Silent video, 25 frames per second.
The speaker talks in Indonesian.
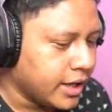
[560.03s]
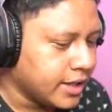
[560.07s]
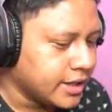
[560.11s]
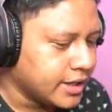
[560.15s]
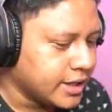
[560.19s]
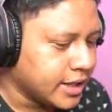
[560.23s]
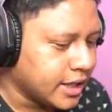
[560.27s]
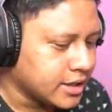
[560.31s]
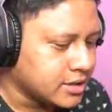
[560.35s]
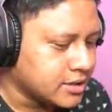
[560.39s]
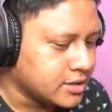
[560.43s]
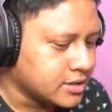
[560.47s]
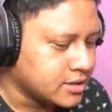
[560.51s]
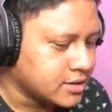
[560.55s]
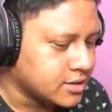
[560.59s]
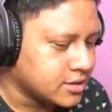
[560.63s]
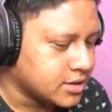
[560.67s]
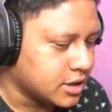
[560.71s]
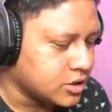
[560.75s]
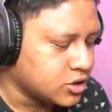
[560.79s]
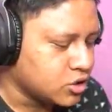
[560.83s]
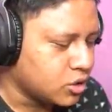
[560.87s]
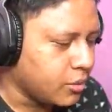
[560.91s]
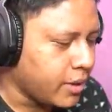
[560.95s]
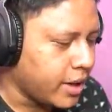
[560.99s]
guys
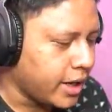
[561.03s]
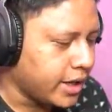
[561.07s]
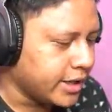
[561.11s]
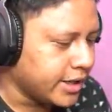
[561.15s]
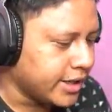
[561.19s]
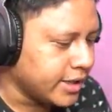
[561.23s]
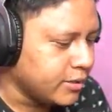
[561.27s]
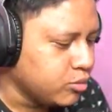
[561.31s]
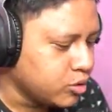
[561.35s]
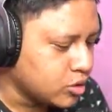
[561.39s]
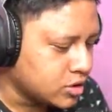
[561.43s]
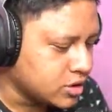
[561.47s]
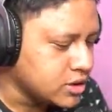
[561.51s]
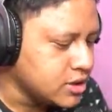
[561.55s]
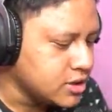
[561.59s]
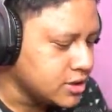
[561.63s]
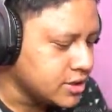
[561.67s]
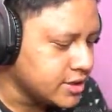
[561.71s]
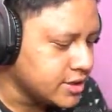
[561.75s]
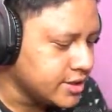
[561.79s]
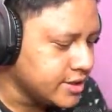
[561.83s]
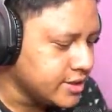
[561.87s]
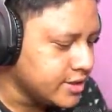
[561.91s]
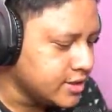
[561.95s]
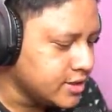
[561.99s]
kita cobain ribut di
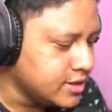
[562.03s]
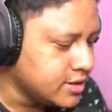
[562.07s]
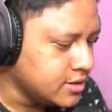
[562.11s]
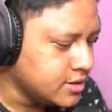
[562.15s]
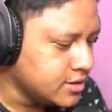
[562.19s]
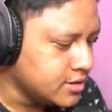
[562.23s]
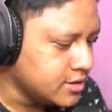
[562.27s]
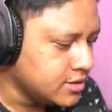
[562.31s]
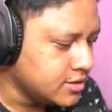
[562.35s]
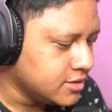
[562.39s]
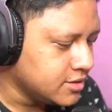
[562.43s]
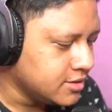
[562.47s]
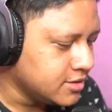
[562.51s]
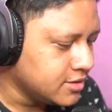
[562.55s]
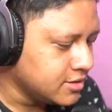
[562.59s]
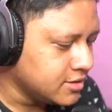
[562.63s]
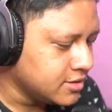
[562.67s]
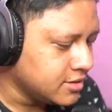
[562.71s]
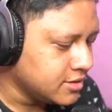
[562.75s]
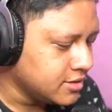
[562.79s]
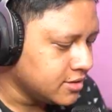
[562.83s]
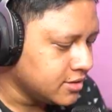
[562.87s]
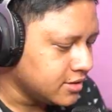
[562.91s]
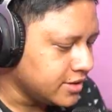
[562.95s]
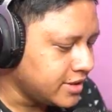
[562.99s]
sini
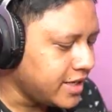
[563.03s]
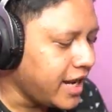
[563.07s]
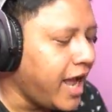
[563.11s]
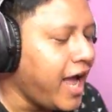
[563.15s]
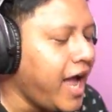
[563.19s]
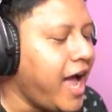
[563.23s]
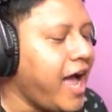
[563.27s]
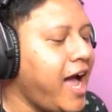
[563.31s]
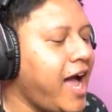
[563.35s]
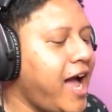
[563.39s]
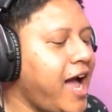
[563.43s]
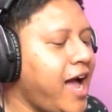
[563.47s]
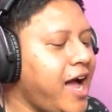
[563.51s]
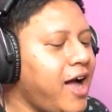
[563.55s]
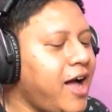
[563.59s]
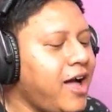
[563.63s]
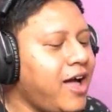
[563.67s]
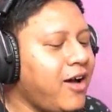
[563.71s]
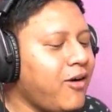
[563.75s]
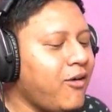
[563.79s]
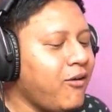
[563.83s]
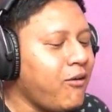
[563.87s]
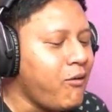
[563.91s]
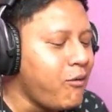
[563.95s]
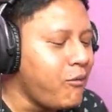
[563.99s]

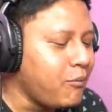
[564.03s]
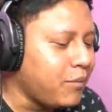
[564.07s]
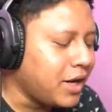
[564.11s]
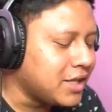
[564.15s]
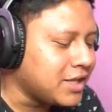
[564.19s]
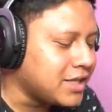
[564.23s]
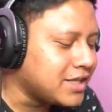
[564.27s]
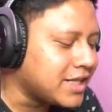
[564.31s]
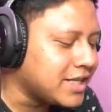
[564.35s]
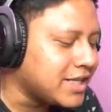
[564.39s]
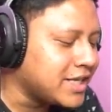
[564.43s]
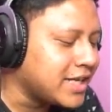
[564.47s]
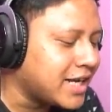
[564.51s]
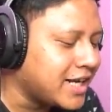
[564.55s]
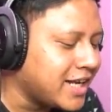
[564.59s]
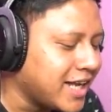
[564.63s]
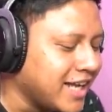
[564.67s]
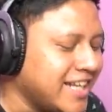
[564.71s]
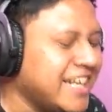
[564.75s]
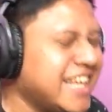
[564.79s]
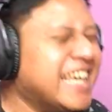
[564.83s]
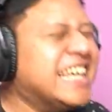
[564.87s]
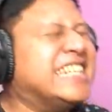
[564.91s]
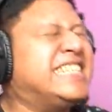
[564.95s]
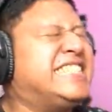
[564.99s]
Nah, oh berarti tadi karena
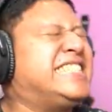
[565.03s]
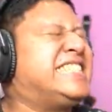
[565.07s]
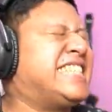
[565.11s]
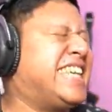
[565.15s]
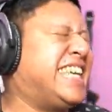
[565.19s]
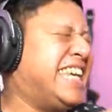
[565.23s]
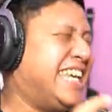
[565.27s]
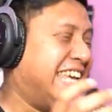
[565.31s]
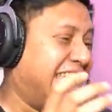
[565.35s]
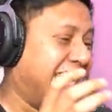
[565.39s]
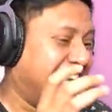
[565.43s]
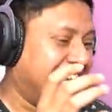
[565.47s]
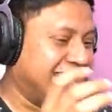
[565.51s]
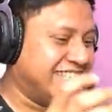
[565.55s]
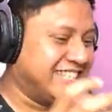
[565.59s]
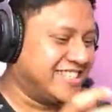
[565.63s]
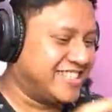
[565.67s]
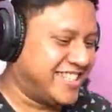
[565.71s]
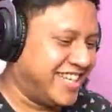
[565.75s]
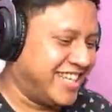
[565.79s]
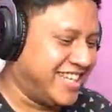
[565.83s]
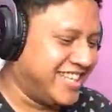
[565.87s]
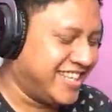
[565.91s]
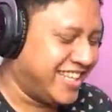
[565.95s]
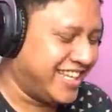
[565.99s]
DC ya guys
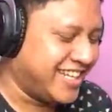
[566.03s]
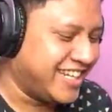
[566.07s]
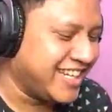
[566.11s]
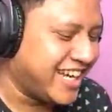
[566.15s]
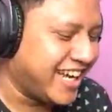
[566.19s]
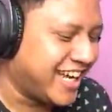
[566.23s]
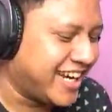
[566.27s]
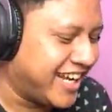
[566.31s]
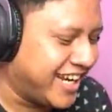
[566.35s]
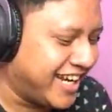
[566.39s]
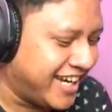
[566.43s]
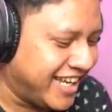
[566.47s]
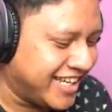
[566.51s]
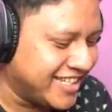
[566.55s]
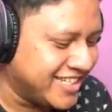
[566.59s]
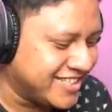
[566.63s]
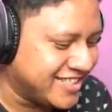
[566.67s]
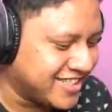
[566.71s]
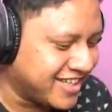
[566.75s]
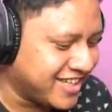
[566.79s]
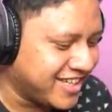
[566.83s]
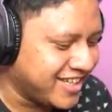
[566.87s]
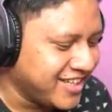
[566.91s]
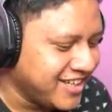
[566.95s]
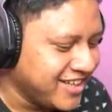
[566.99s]
ya. Tadi karena
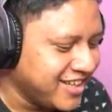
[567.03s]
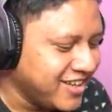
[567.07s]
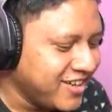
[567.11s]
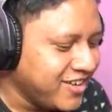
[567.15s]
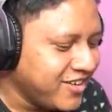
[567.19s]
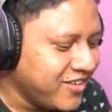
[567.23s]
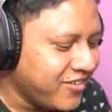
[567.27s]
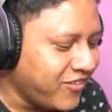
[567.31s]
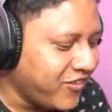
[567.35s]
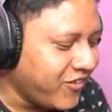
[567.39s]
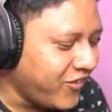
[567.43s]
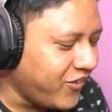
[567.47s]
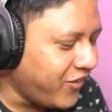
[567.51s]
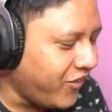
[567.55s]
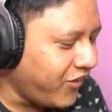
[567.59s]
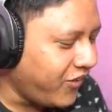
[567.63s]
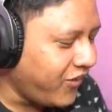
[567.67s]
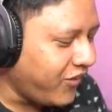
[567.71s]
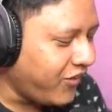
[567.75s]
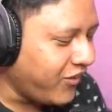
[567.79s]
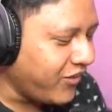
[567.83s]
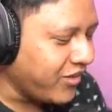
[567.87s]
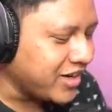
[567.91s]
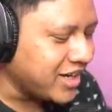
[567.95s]
DC. Uh, ini